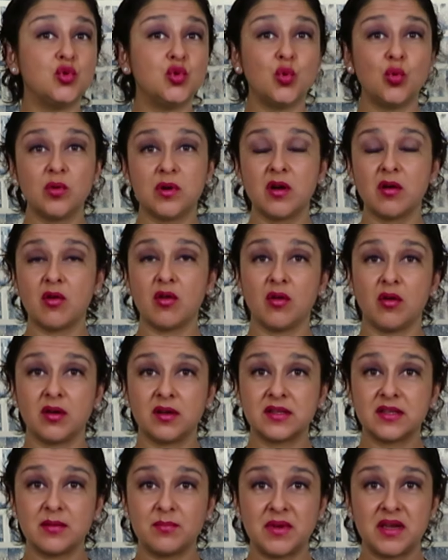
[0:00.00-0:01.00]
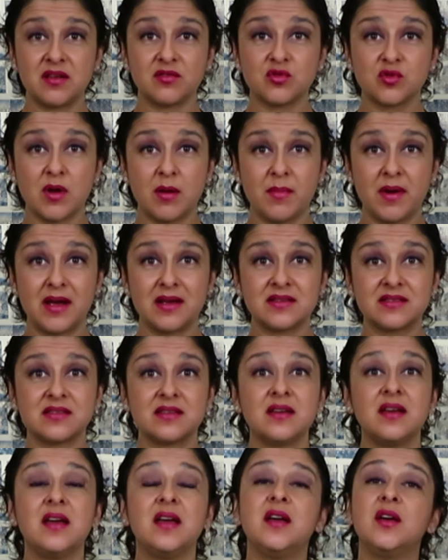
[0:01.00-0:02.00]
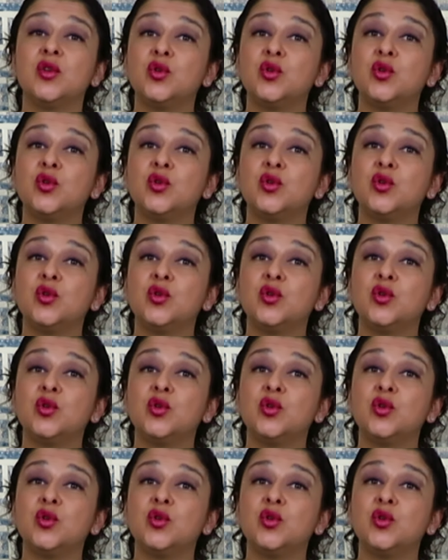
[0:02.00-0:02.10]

Nunca coloque também a sua massa